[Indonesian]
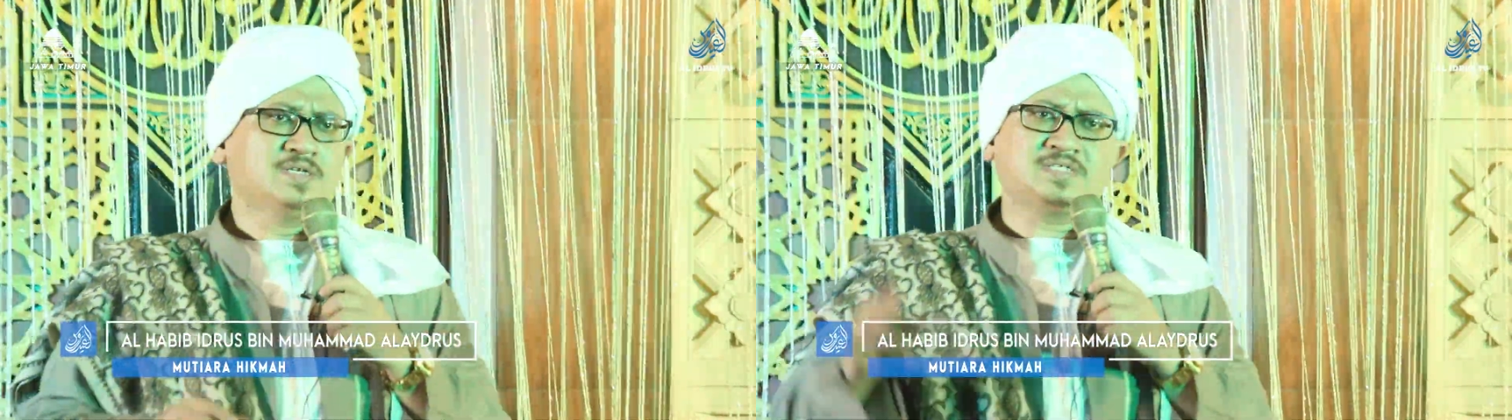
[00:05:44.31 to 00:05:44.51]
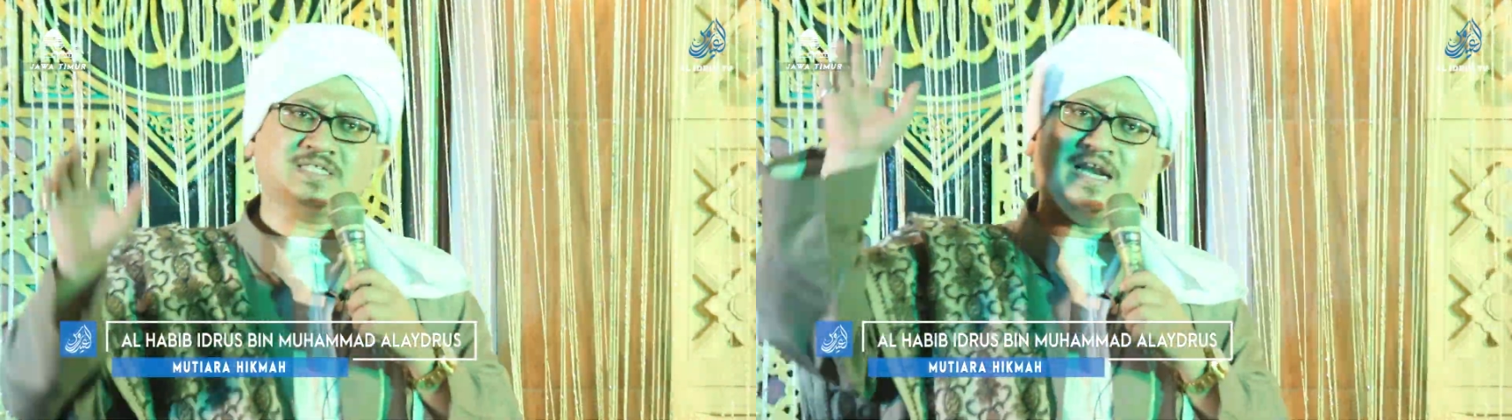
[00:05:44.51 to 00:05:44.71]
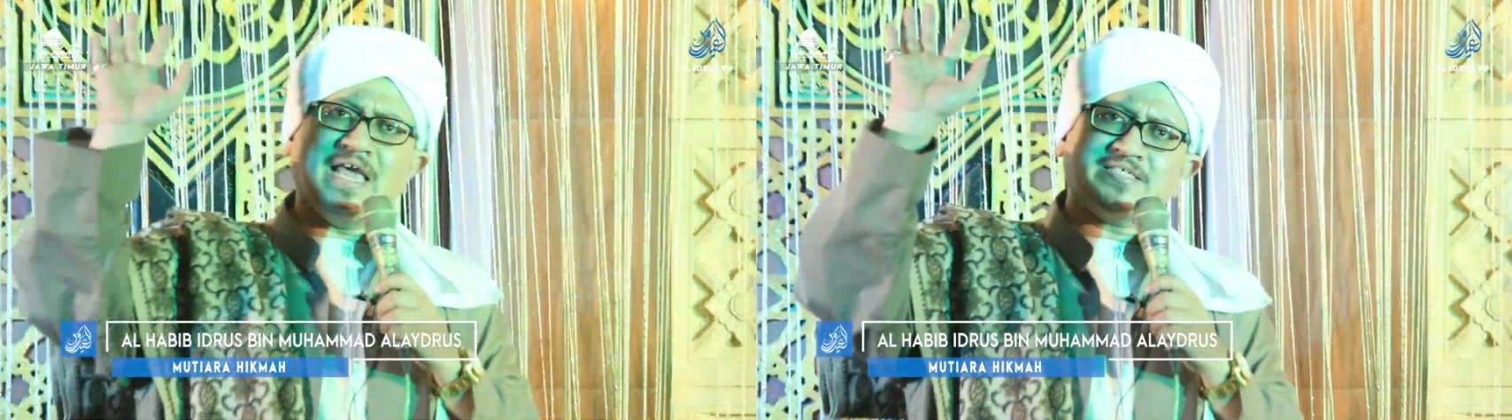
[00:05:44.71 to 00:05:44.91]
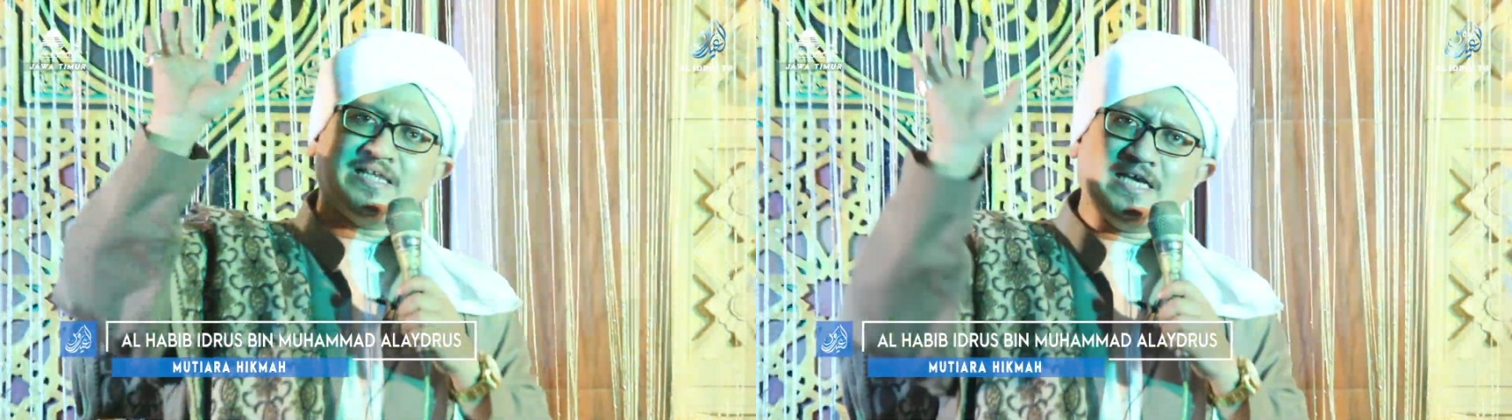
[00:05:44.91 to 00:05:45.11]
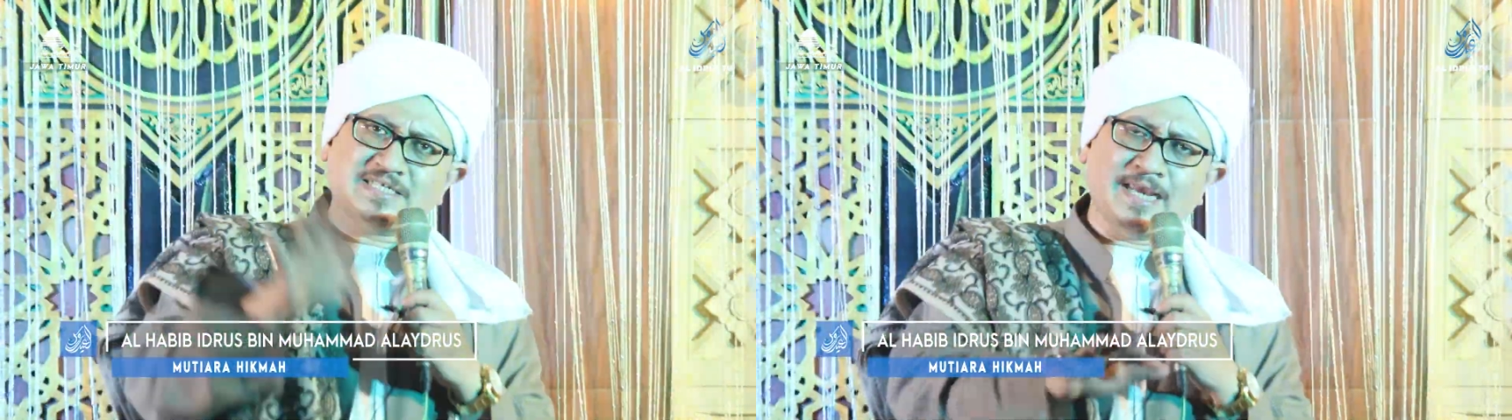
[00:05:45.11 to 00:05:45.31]
Setelah
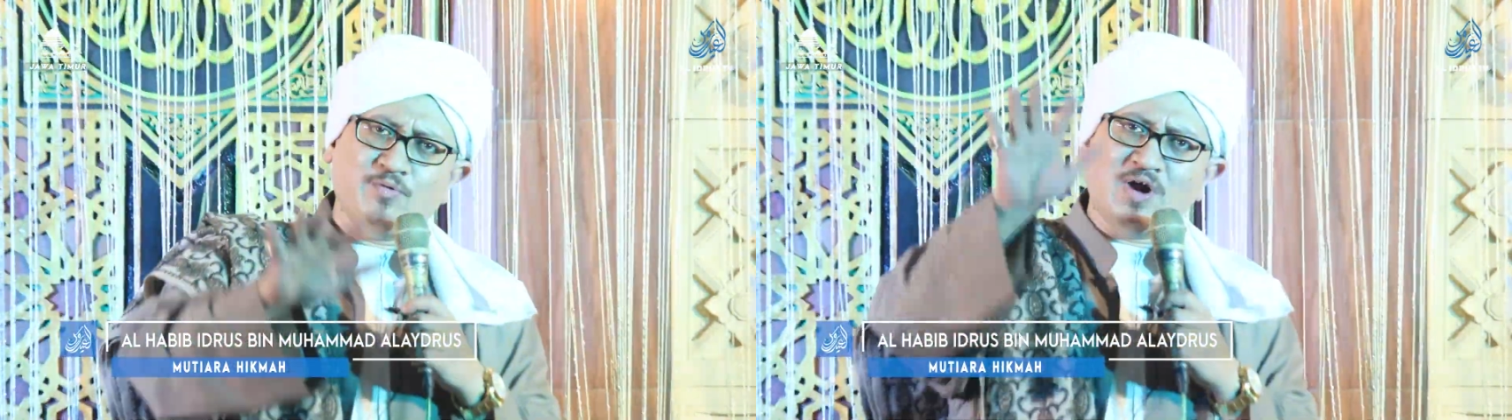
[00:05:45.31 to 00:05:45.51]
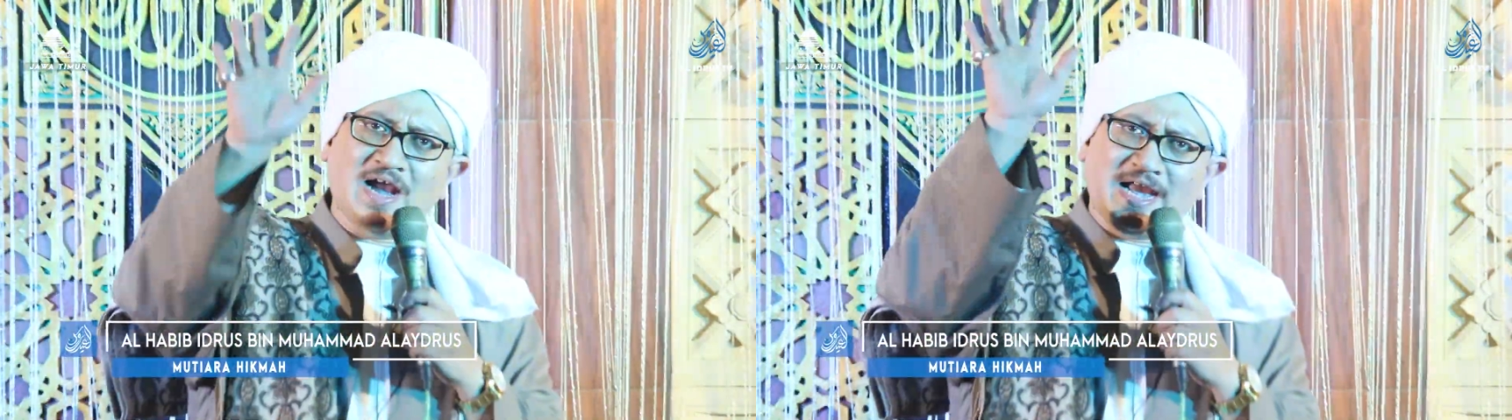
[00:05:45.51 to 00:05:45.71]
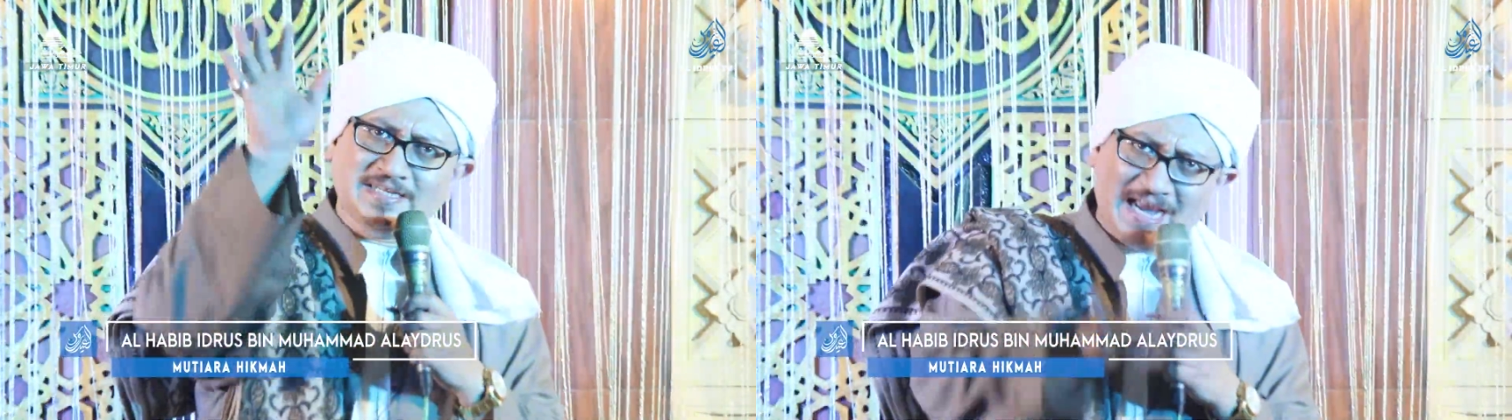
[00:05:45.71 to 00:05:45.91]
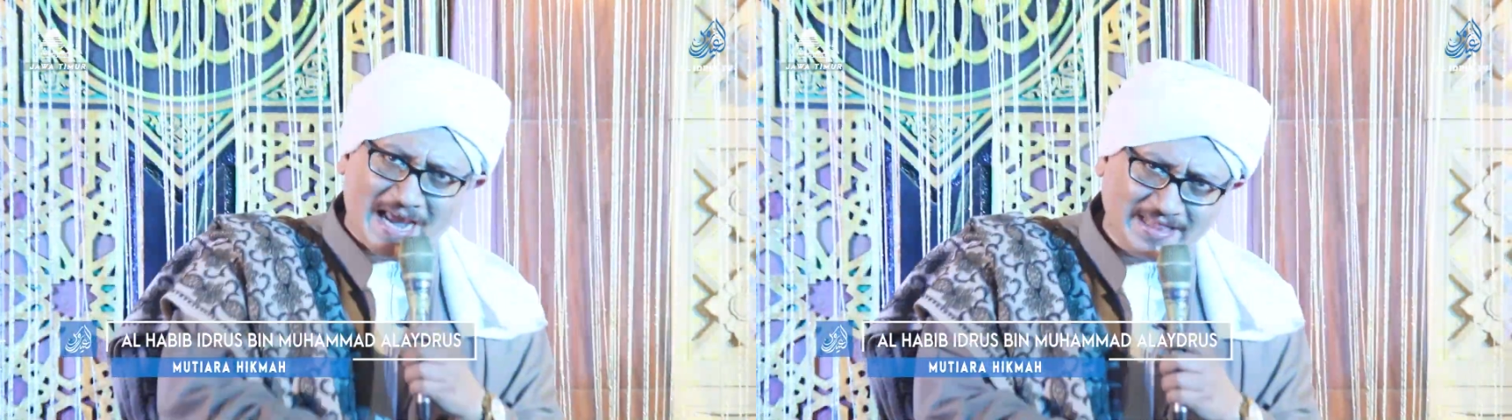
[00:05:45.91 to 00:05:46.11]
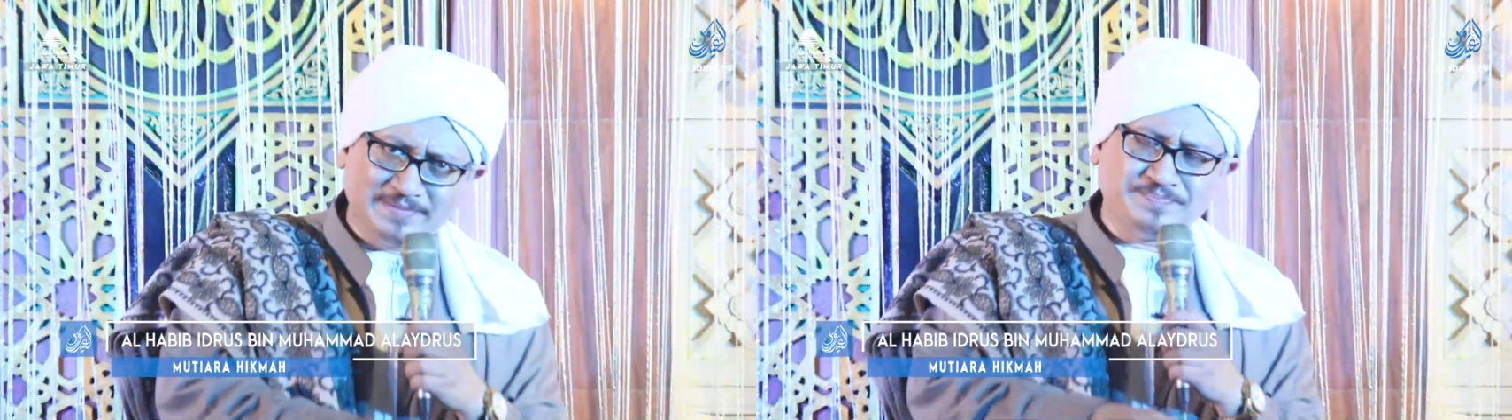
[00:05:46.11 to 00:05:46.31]
selesai buang
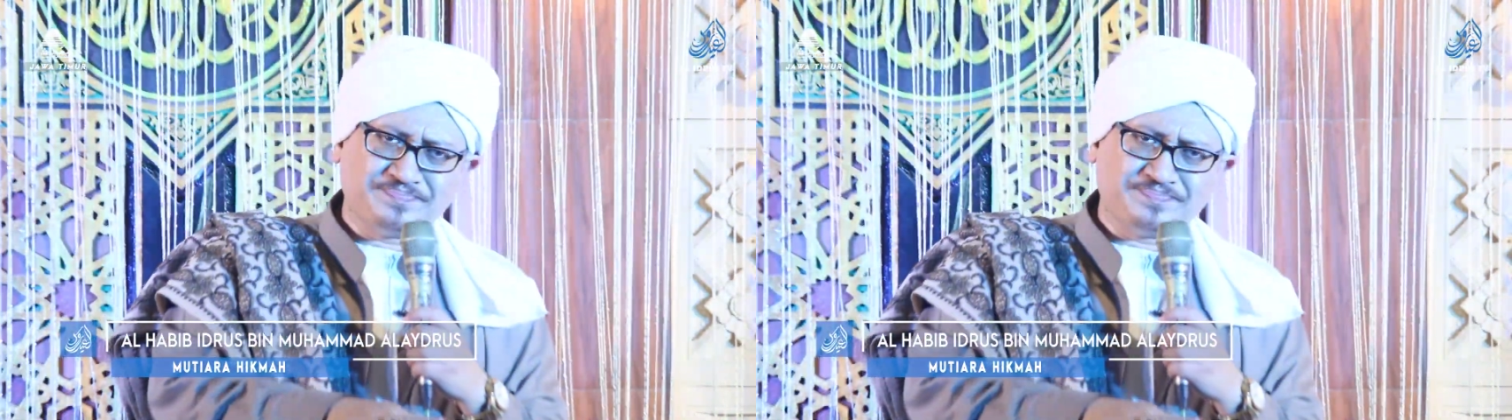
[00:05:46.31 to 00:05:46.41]
hajat,